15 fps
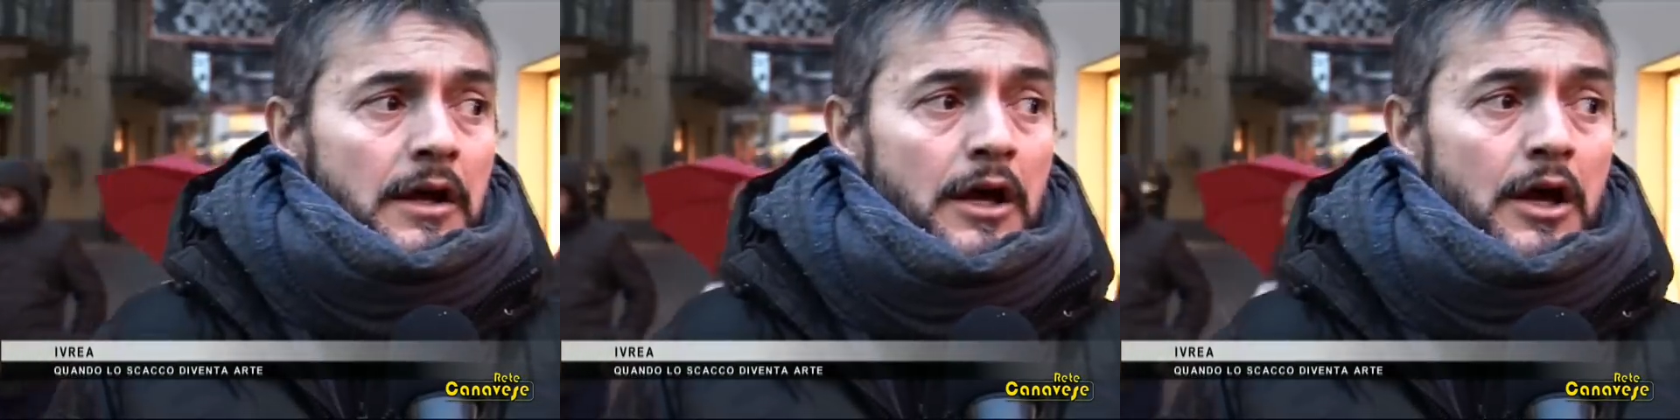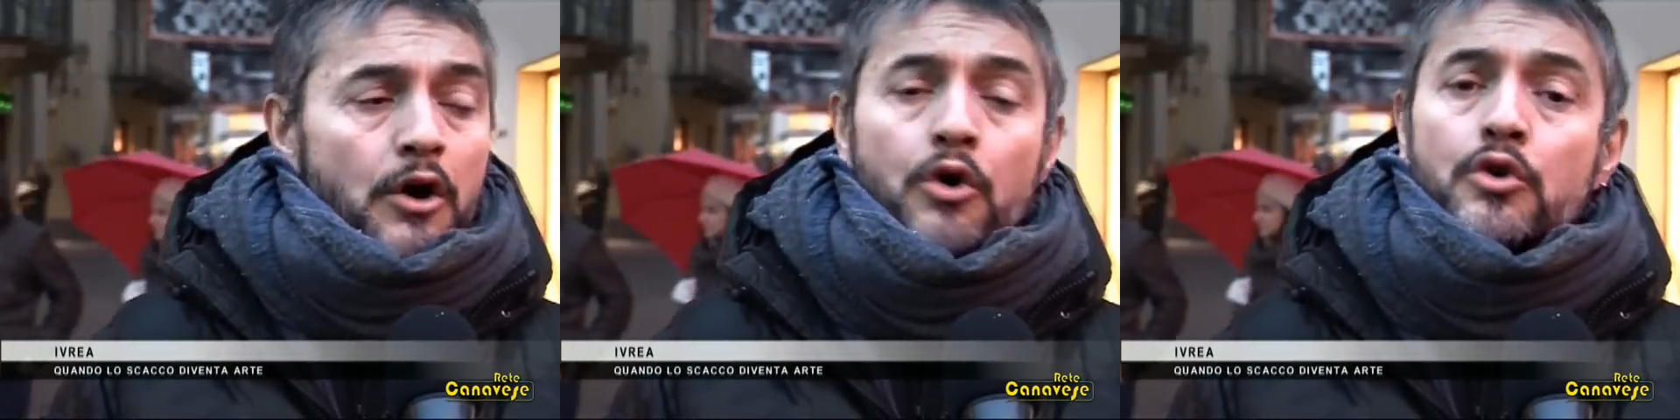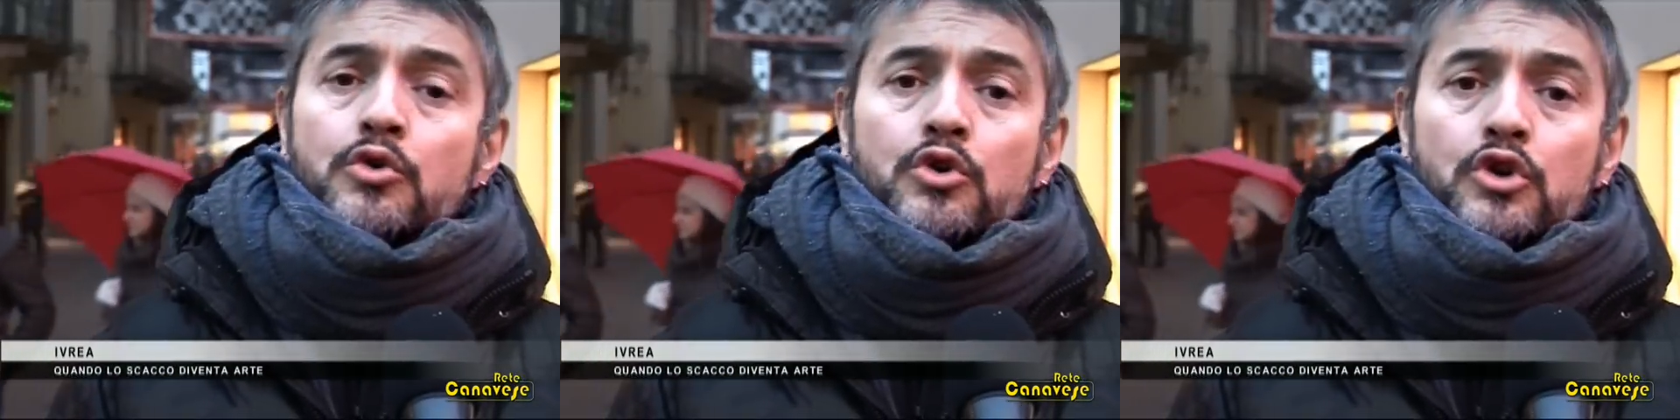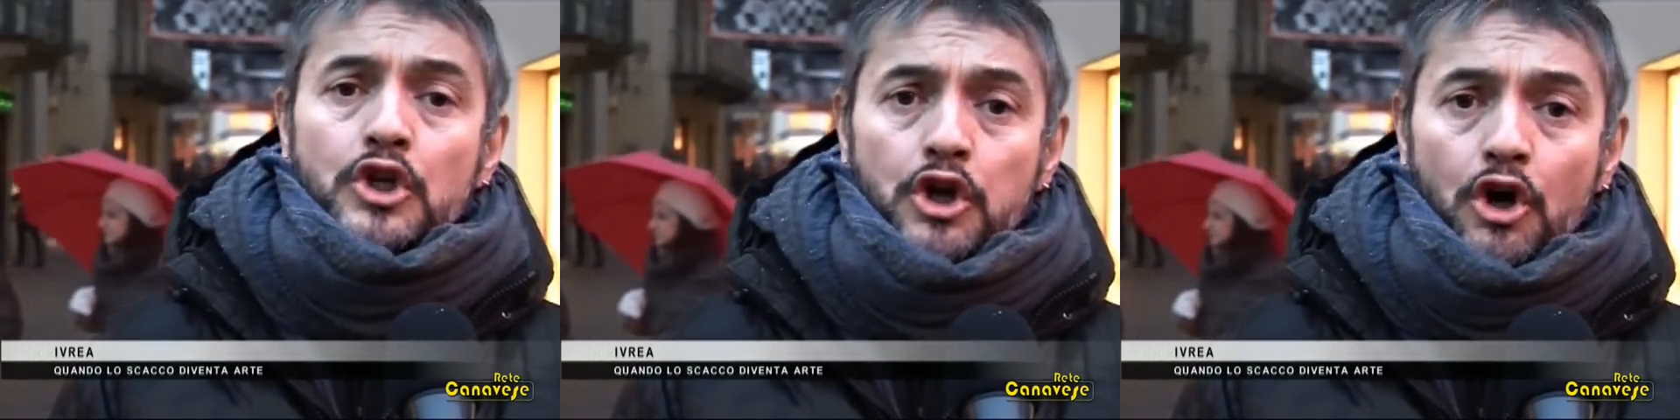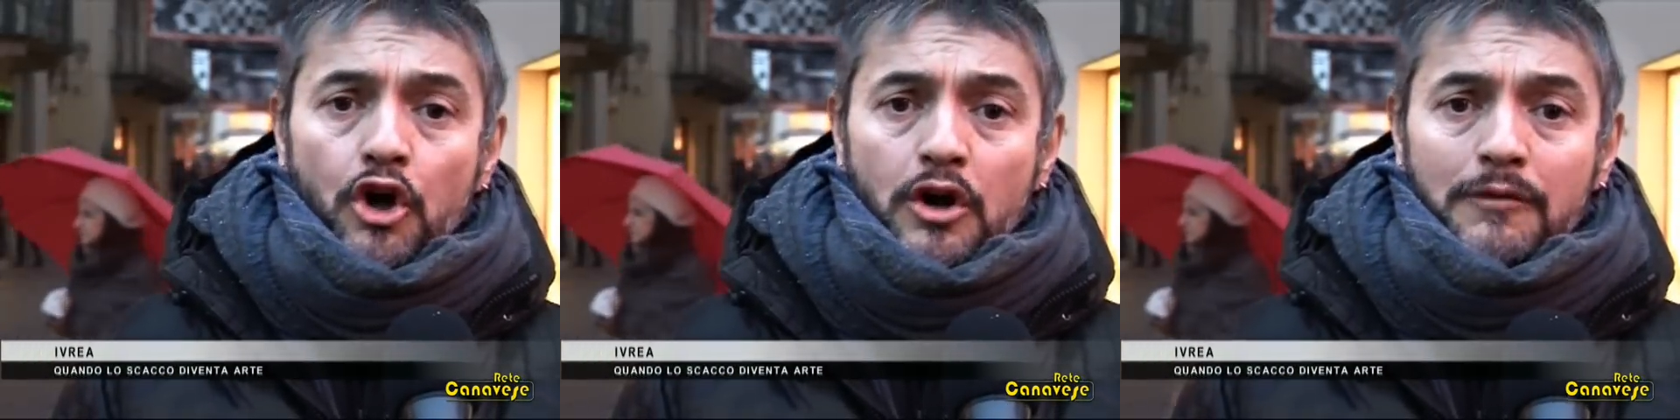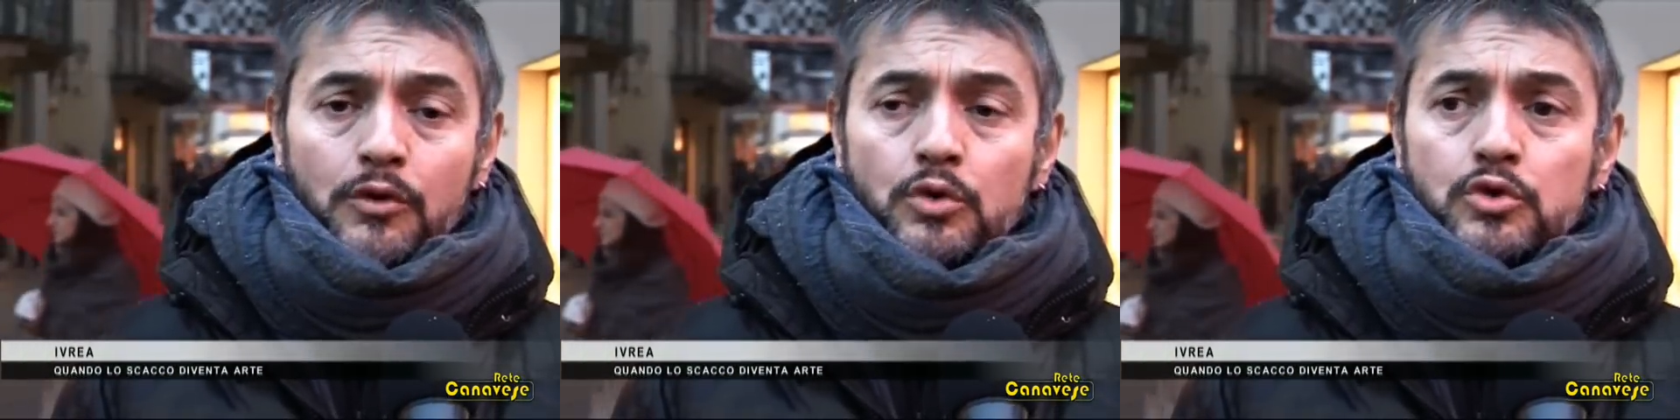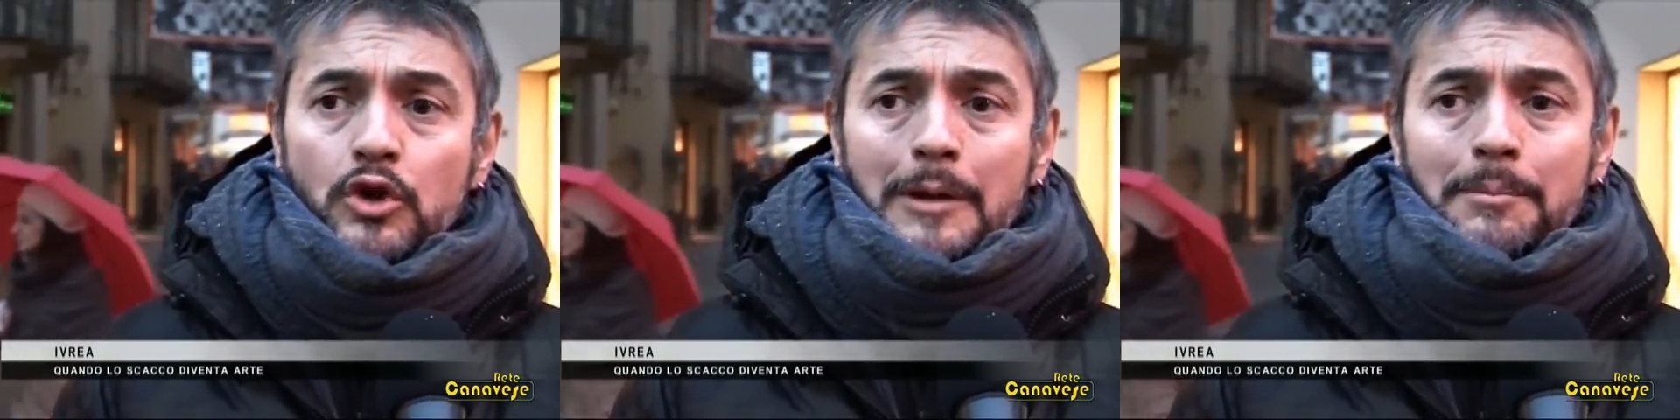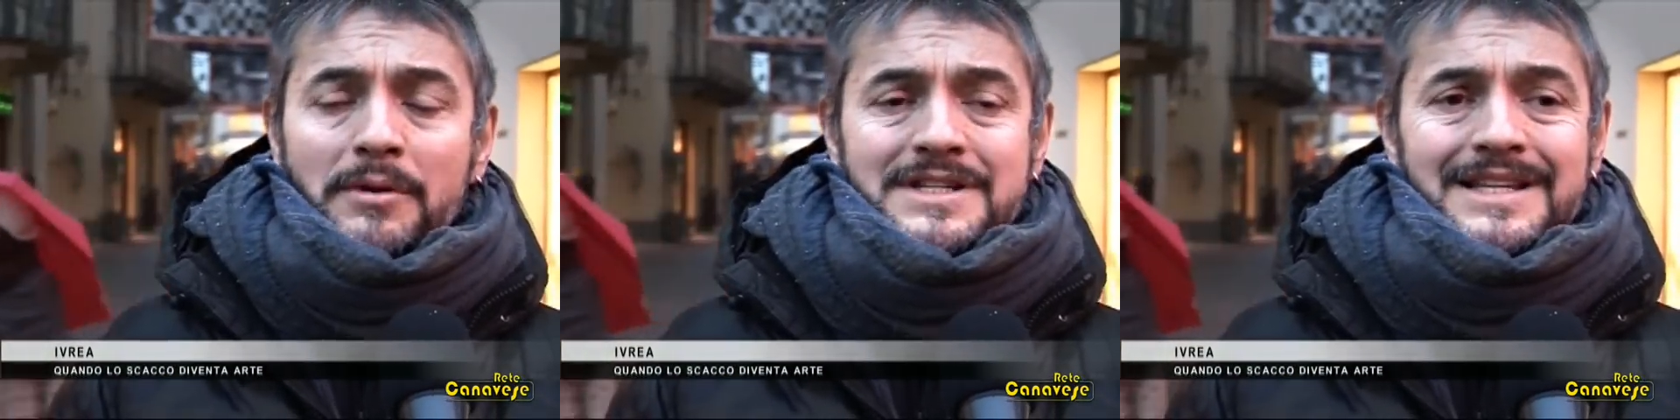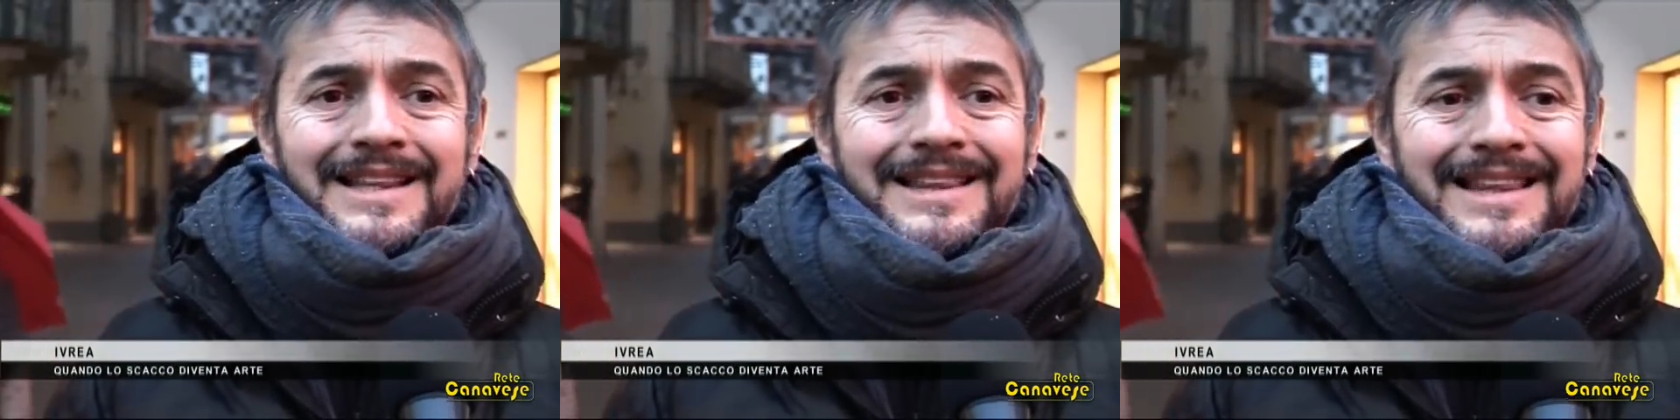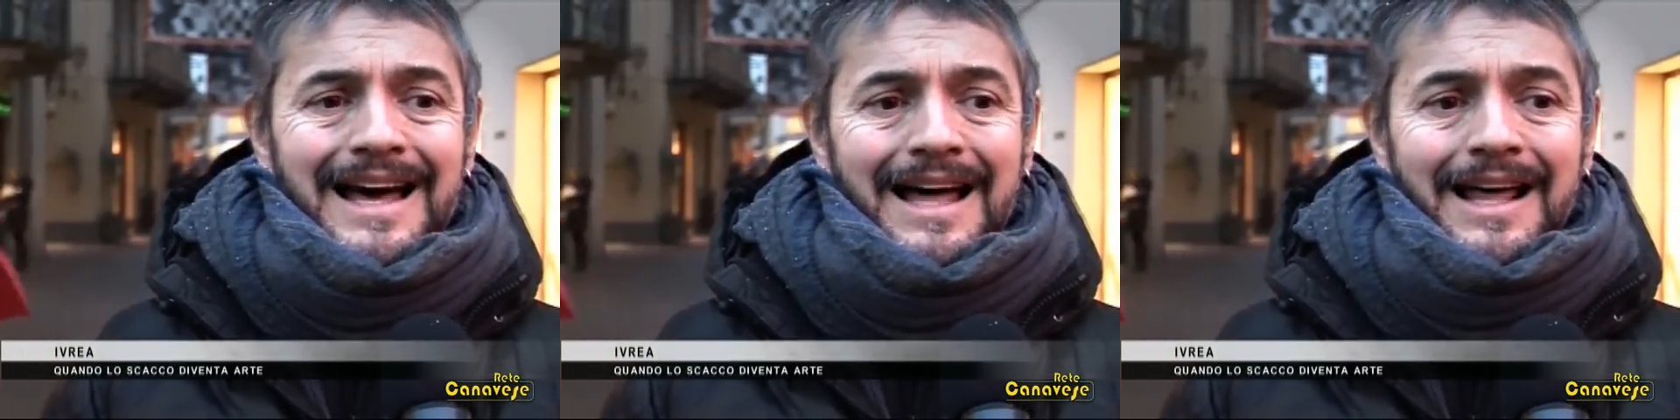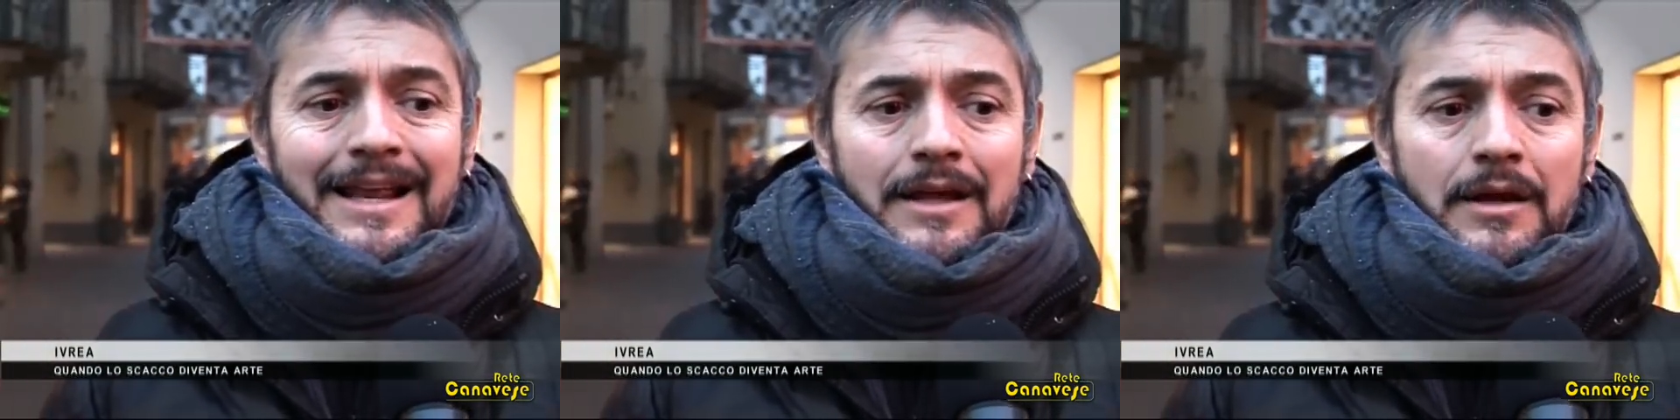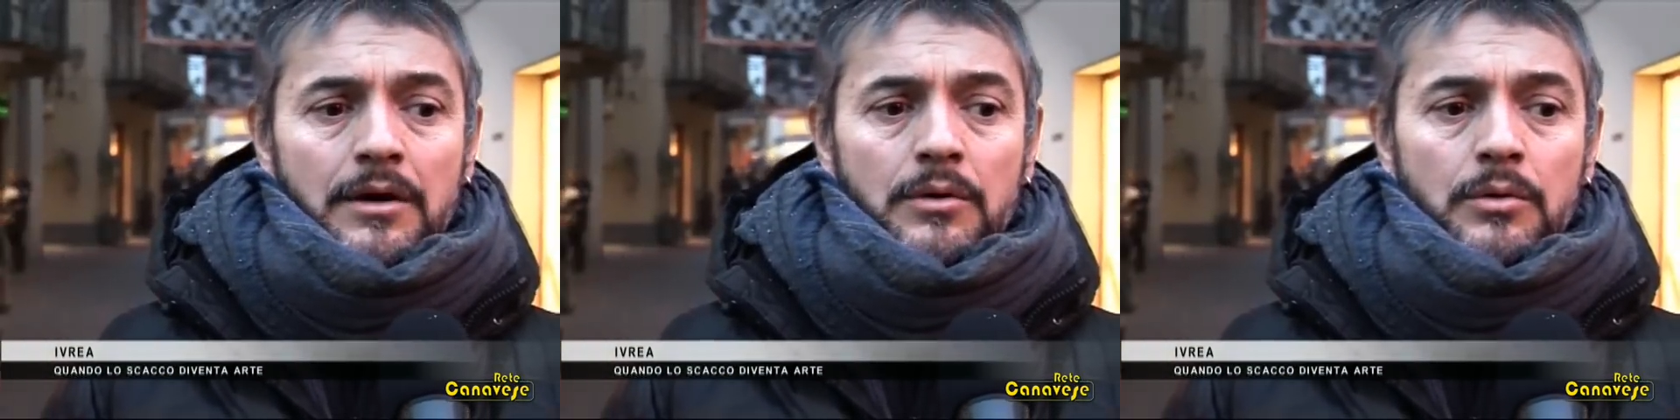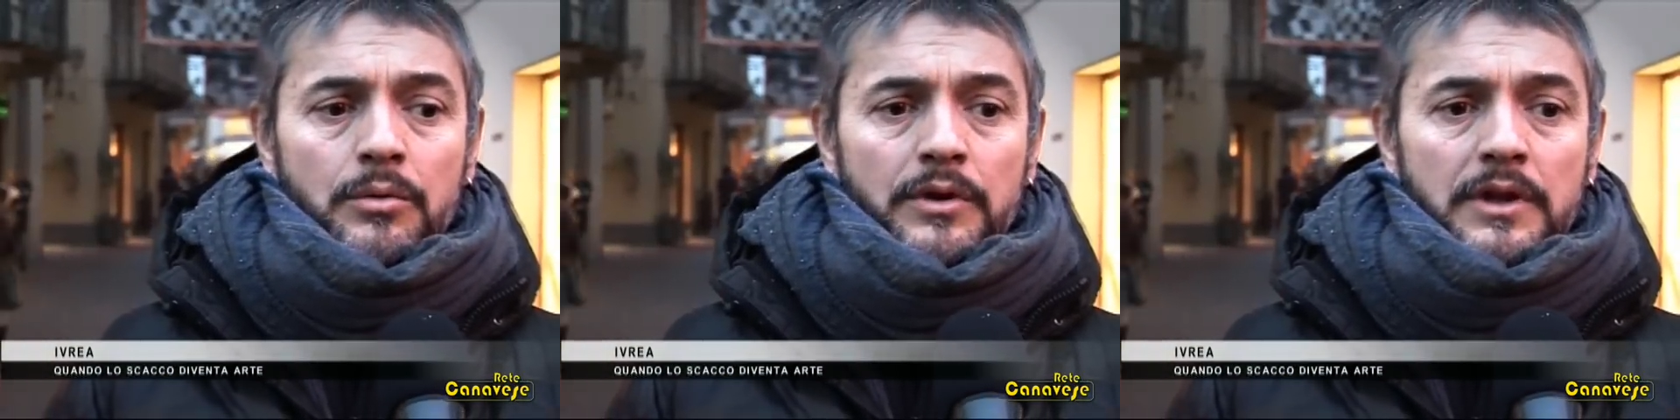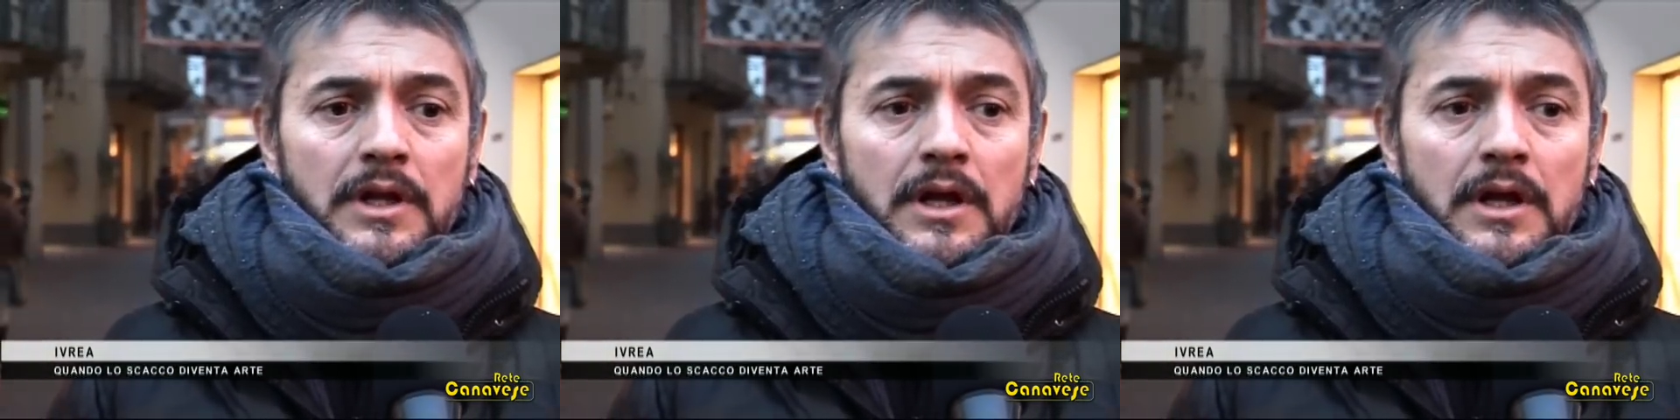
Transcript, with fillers: Eh, ognuno di loro ha voluto rappresentare un,